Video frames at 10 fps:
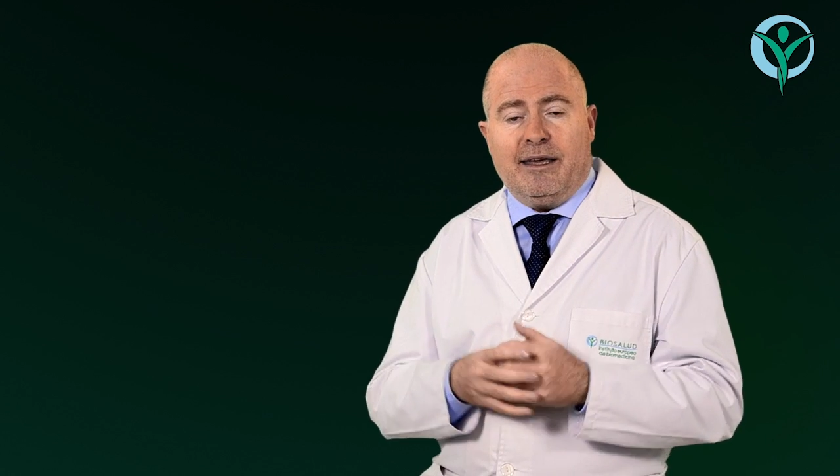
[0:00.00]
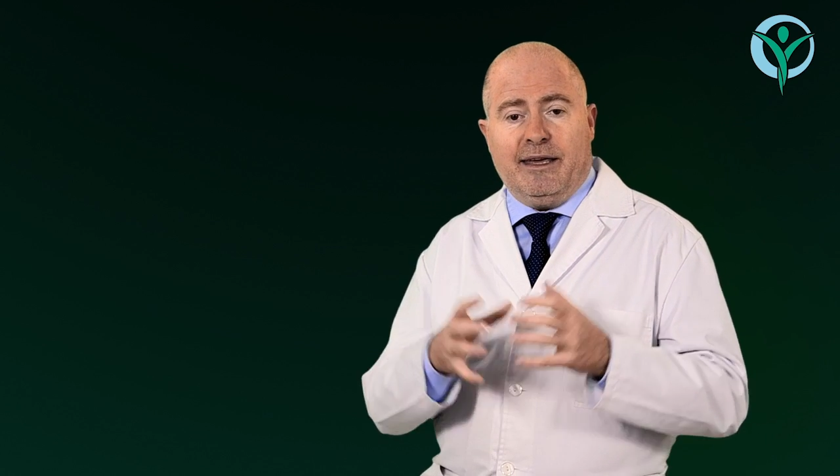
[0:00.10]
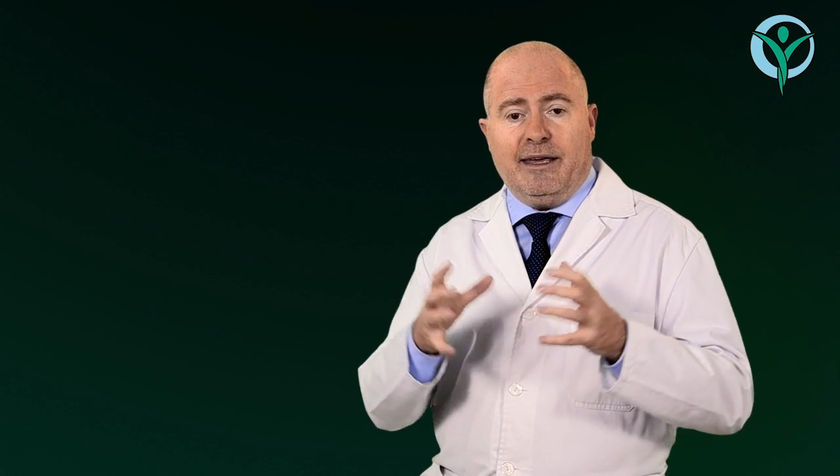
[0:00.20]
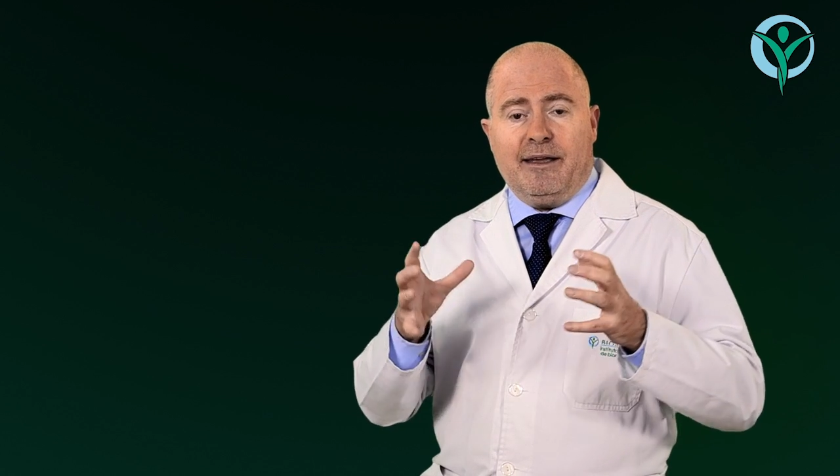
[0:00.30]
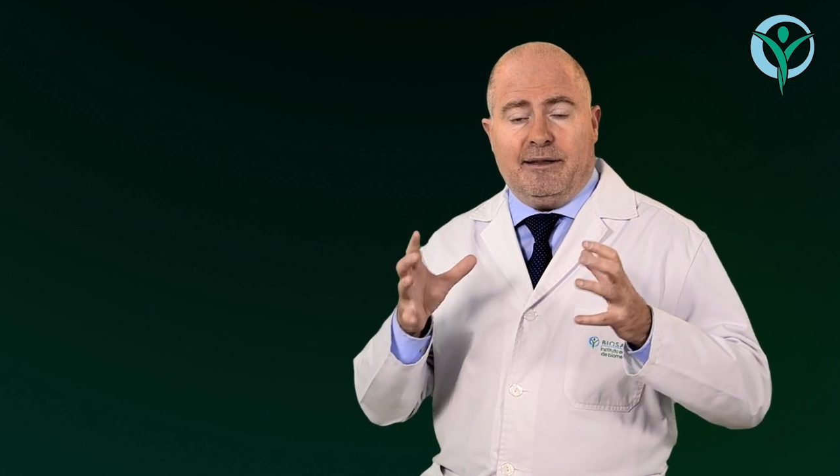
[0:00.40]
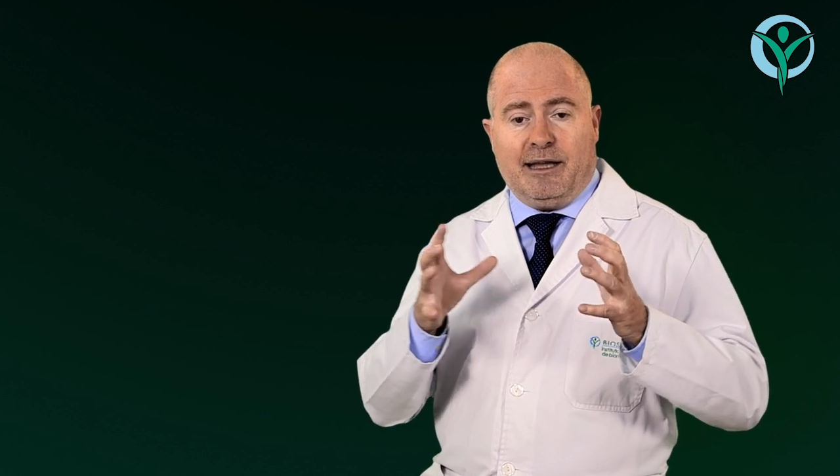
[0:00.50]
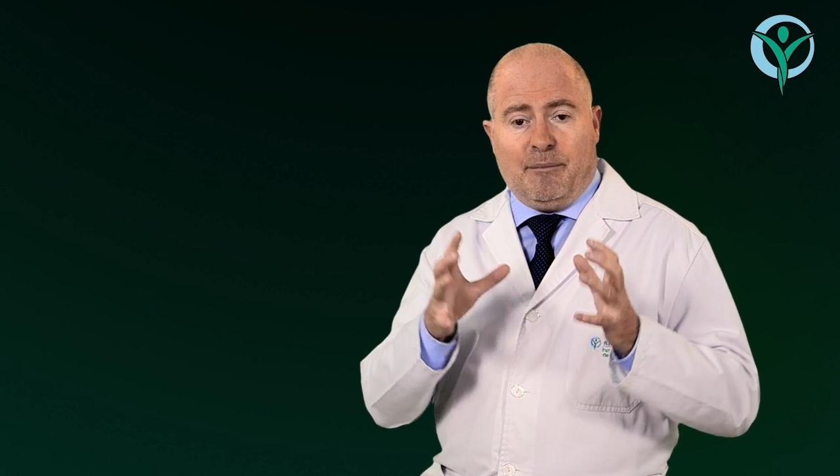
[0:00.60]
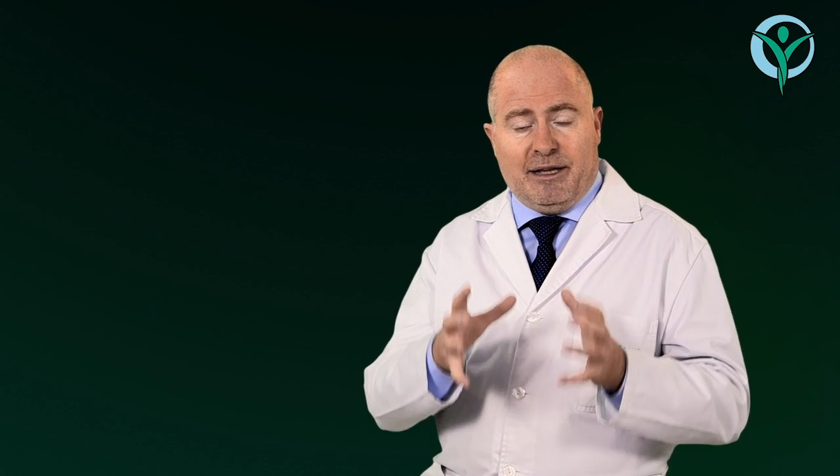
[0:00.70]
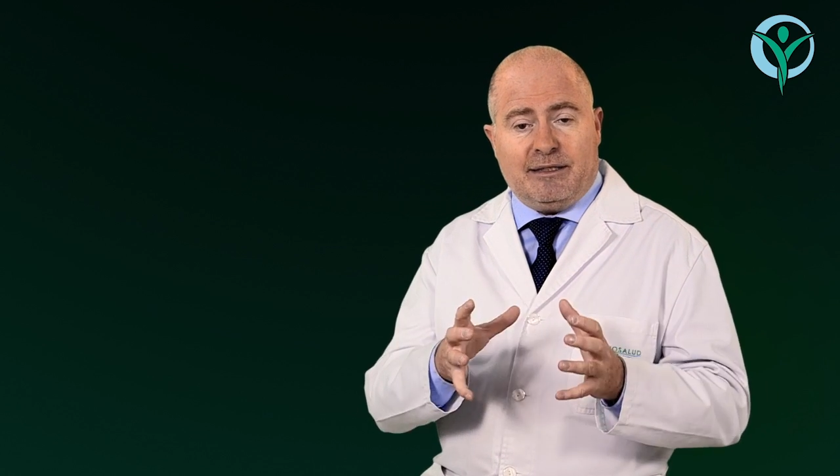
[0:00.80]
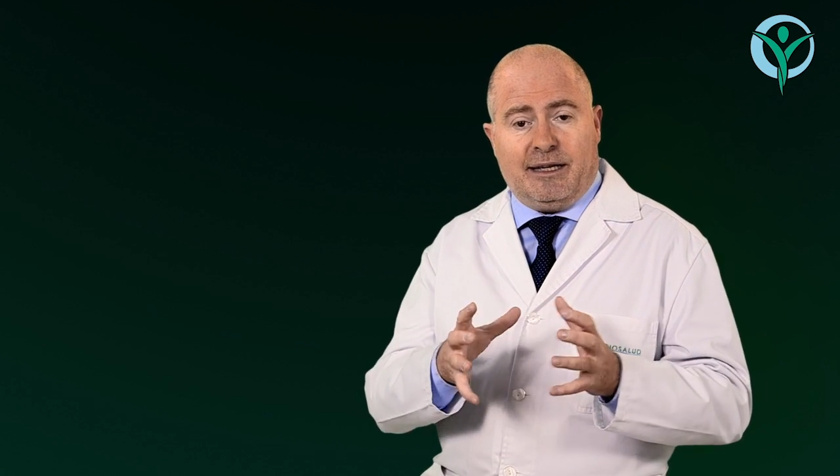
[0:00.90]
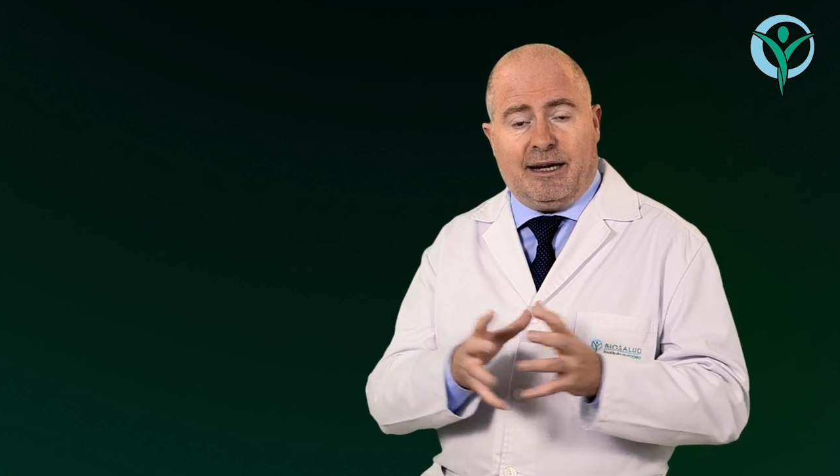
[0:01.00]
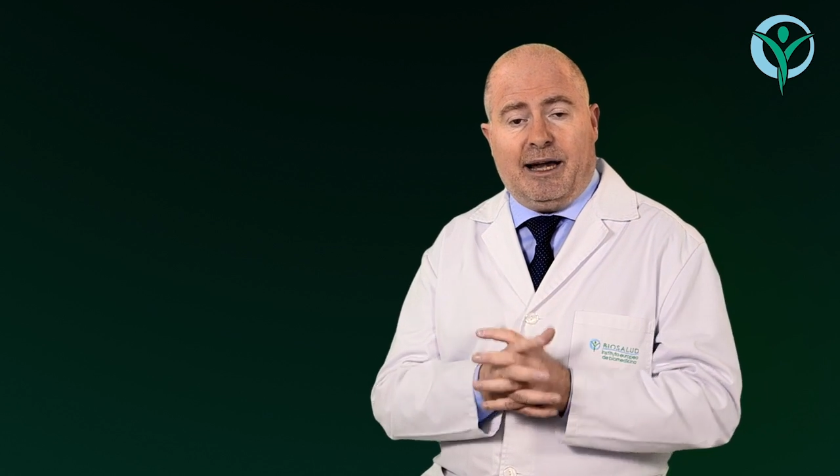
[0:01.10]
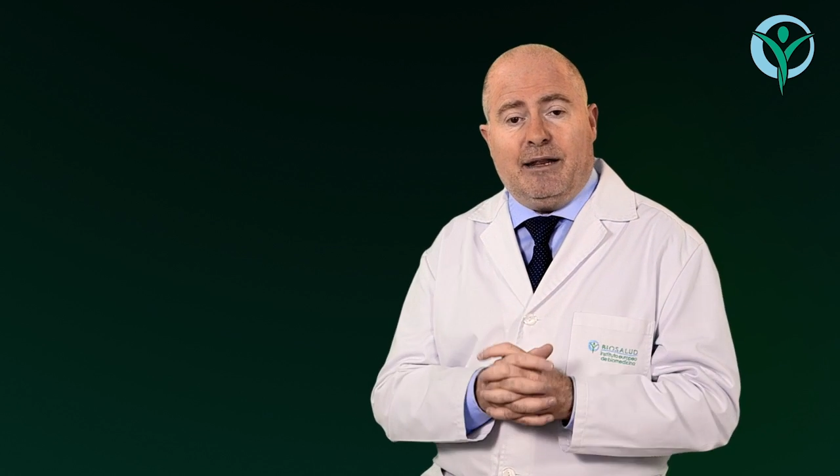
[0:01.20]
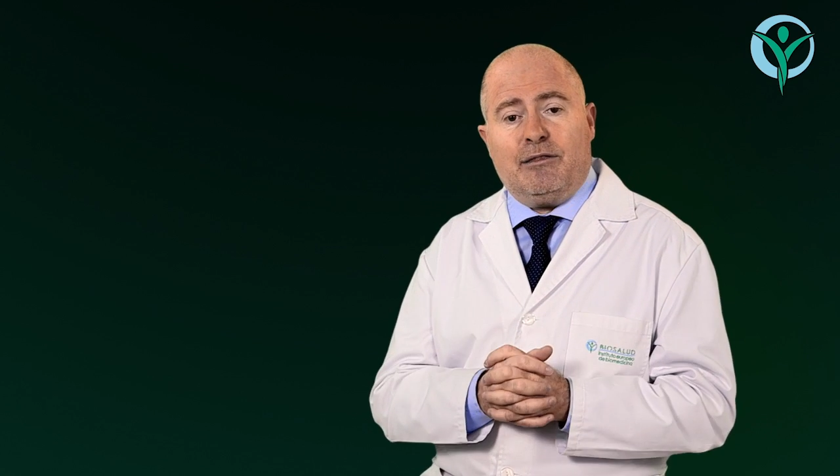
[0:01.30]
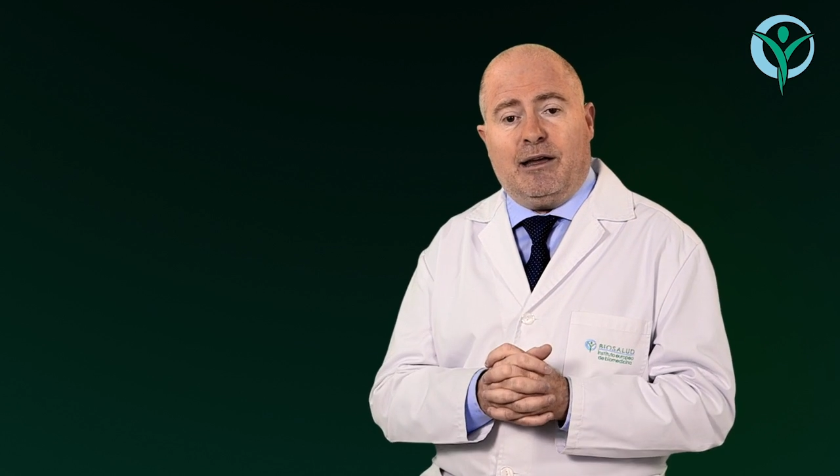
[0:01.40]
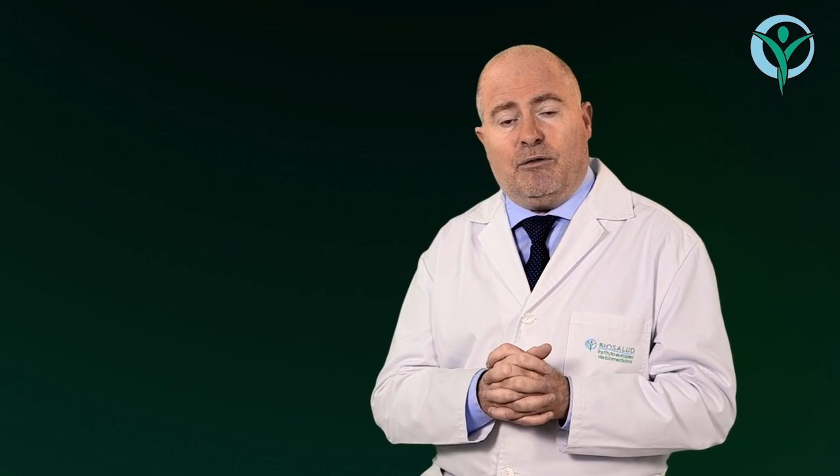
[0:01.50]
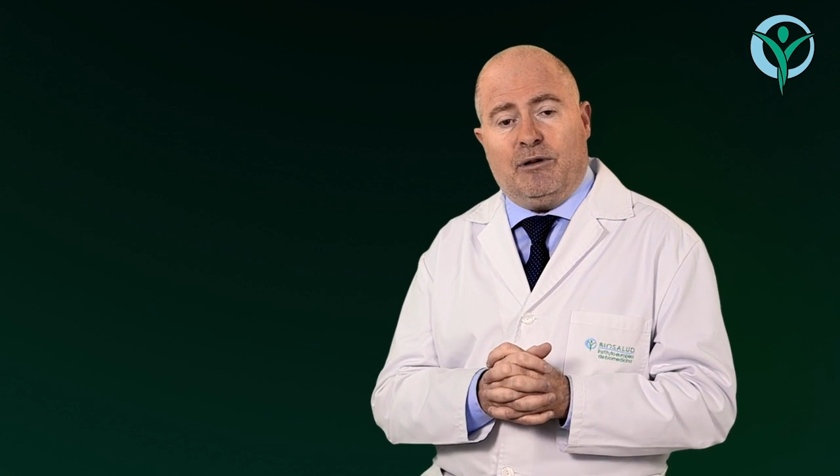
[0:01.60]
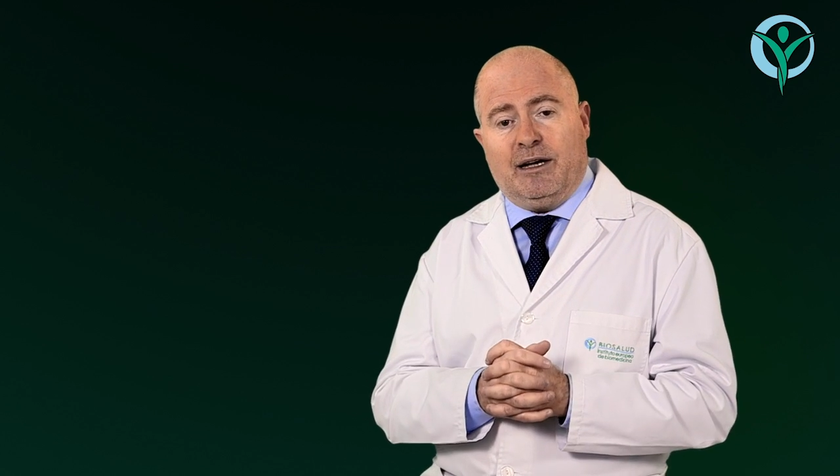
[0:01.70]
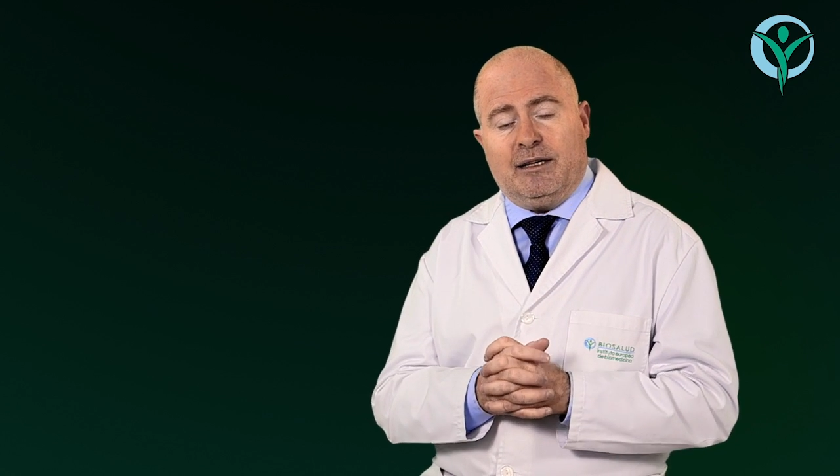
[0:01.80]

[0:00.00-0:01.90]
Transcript: y también se realiza con